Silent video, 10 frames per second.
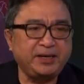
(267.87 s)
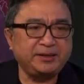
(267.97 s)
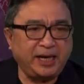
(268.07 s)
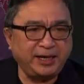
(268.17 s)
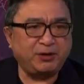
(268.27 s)

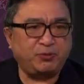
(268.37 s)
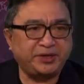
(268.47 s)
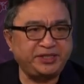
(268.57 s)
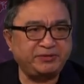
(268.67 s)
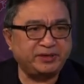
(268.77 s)
当然，我
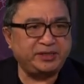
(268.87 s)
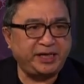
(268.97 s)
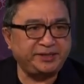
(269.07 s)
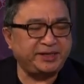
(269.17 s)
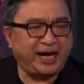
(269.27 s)
希望
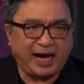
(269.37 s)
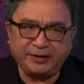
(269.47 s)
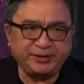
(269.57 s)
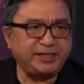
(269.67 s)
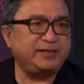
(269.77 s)
签证还
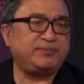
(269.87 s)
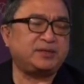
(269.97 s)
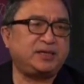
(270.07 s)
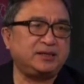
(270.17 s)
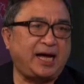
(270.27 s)
要进一步
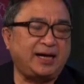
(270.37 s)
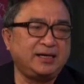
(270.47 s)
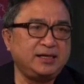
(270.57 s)
扩大。